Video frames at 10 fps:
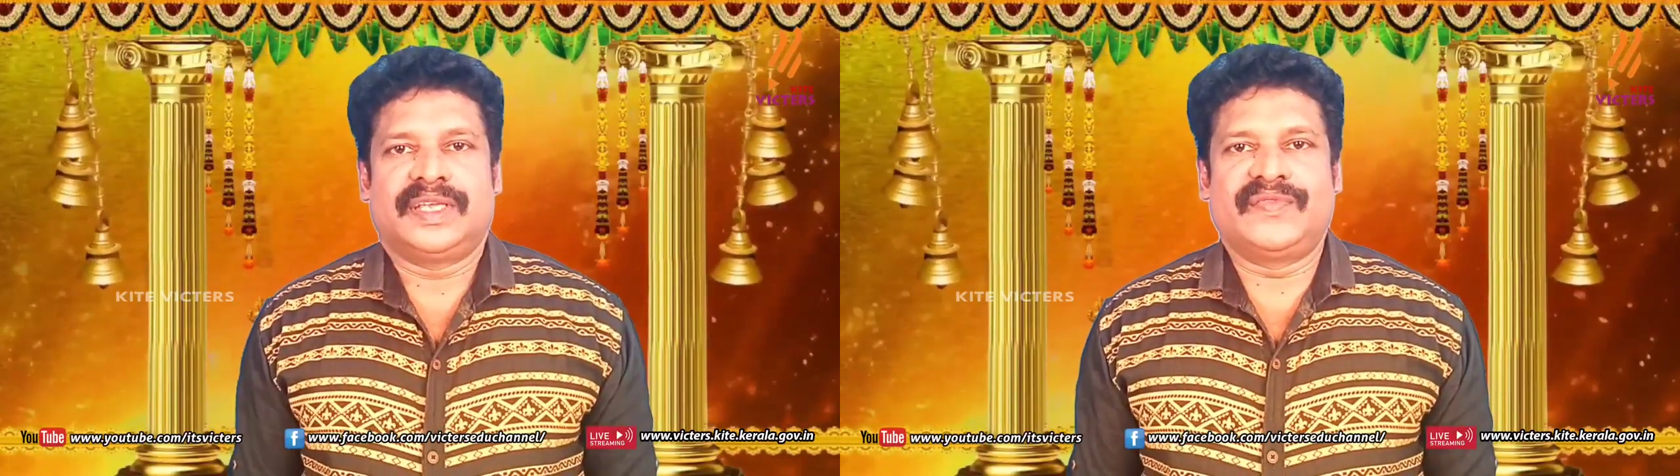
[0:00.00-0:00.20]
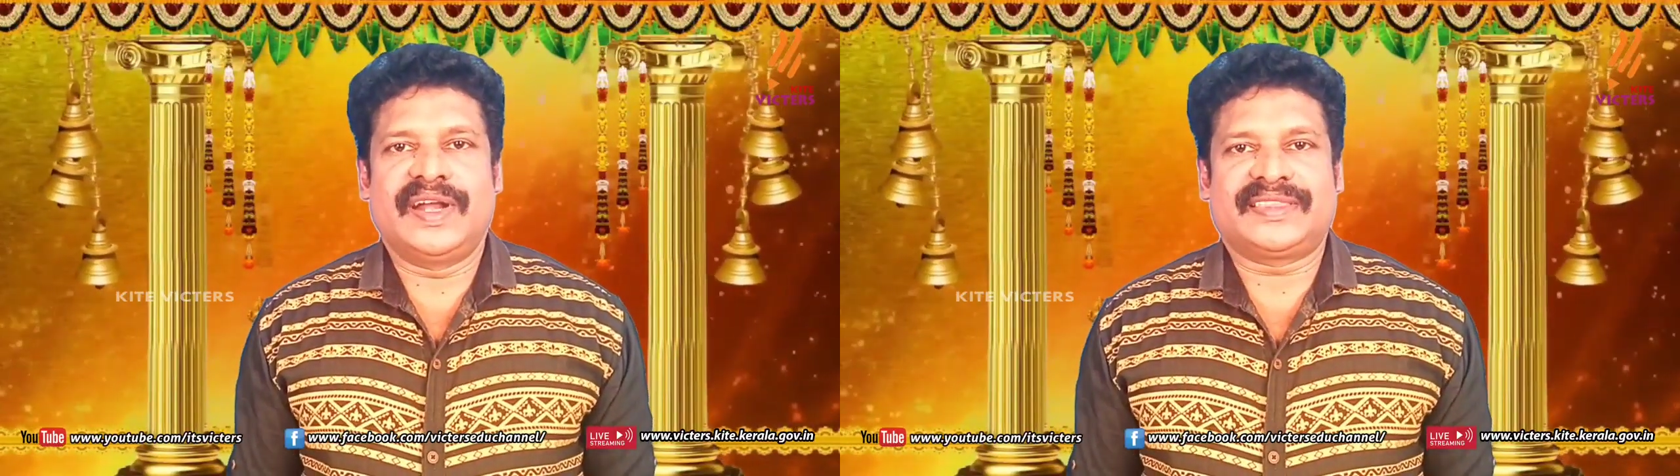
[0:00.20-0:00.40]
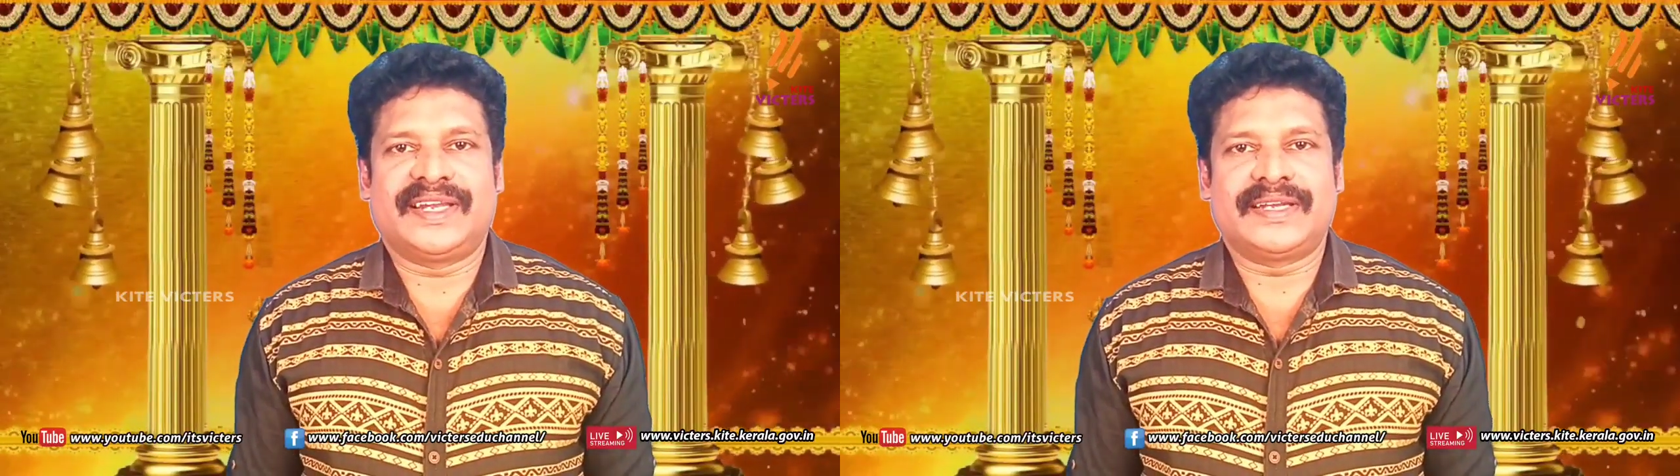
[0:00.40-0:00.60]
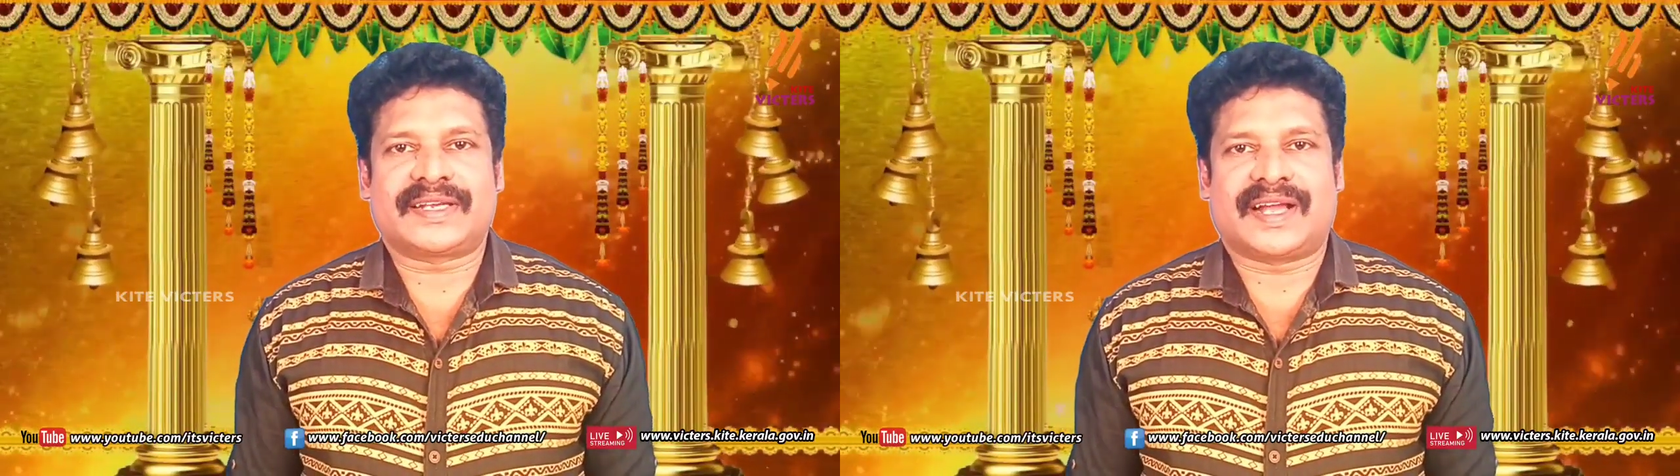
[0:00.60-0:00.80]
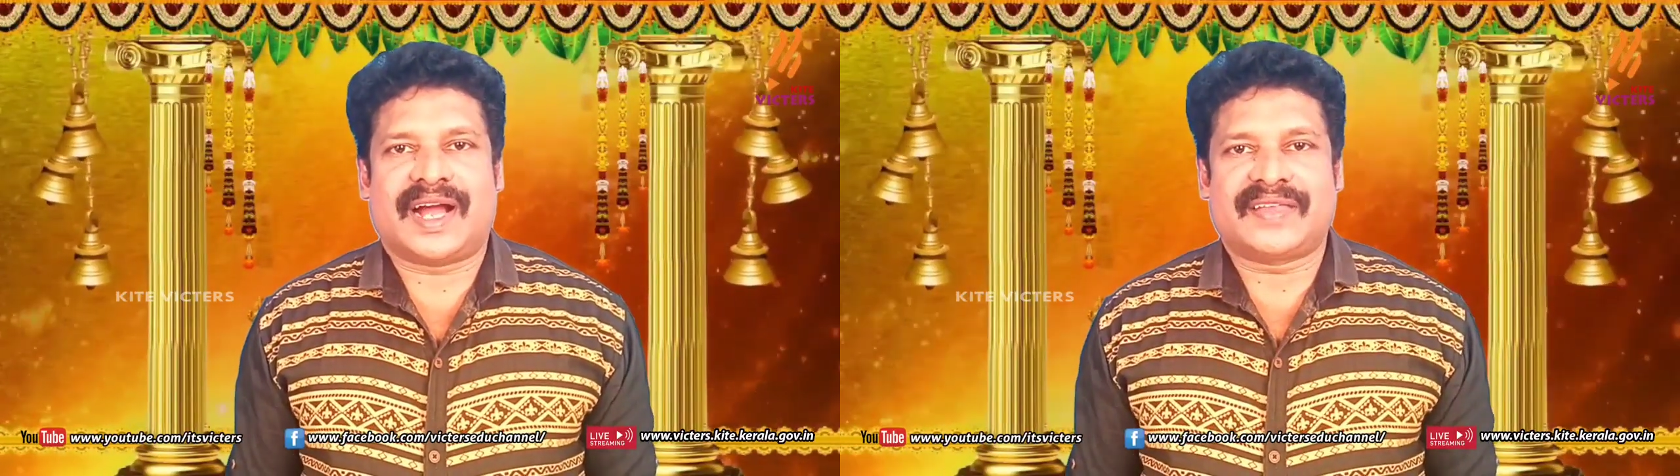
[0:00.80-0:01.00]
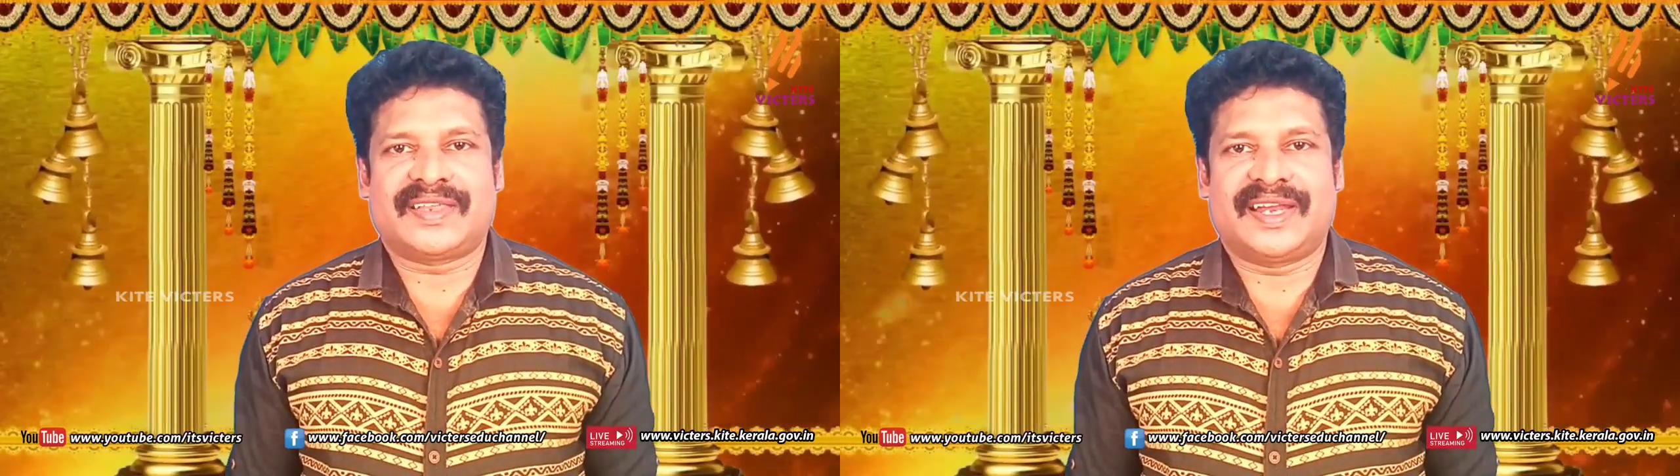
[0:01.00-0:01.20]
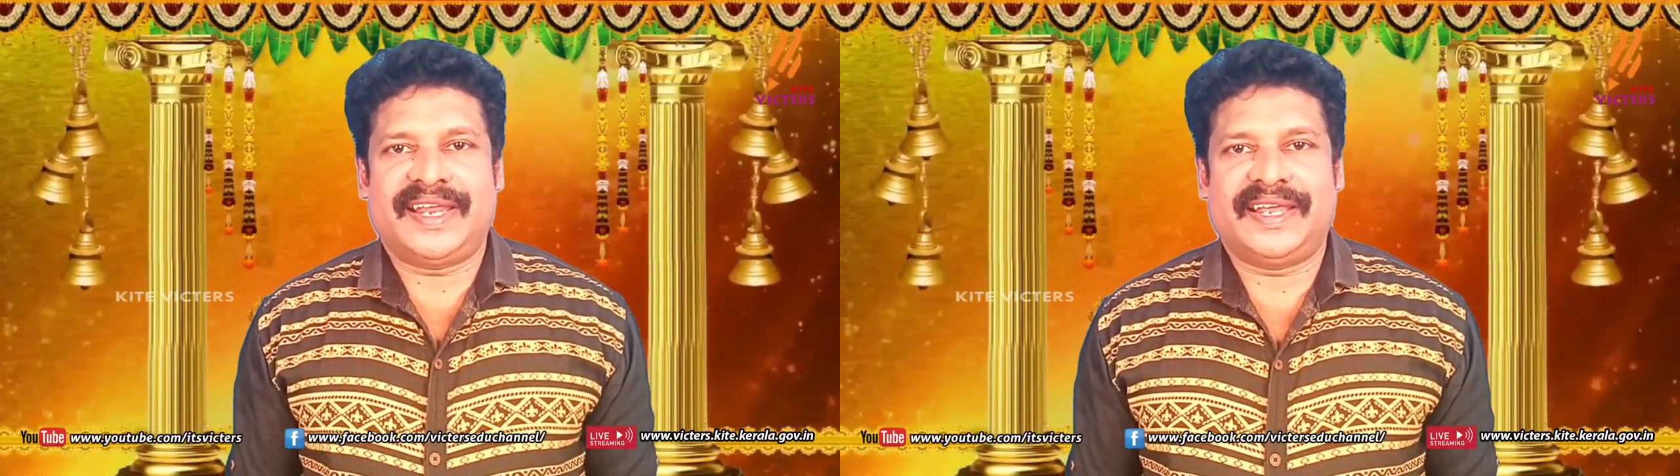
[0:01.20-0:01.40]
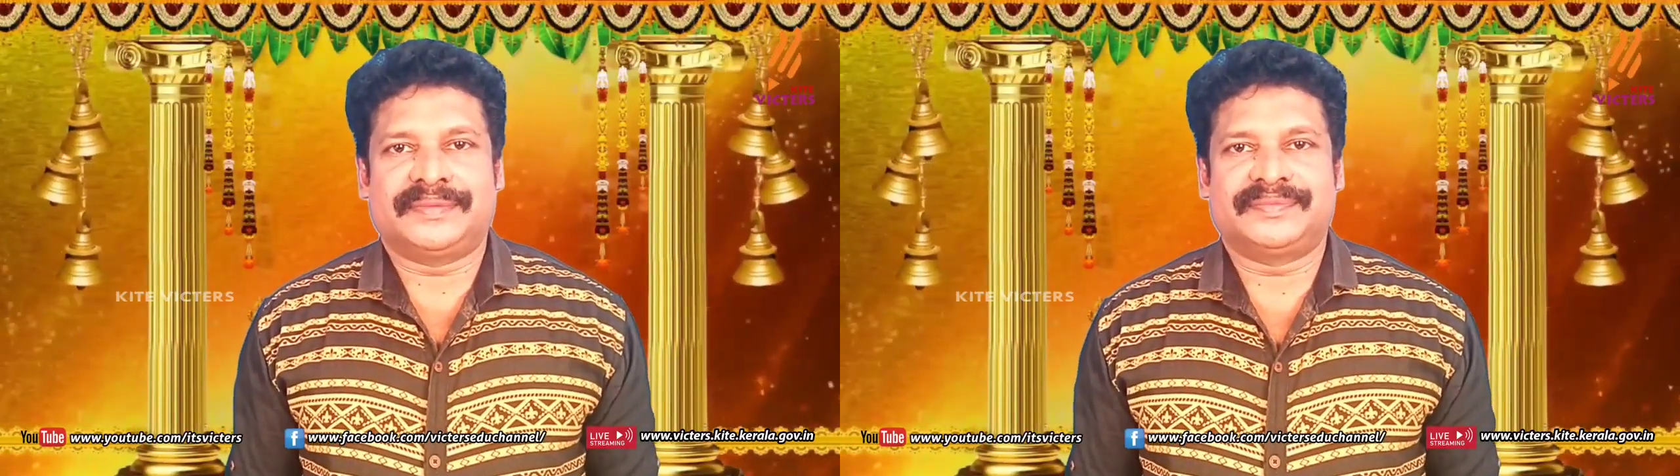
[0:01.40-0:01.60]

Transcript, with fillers: இவள் தன் காதலனை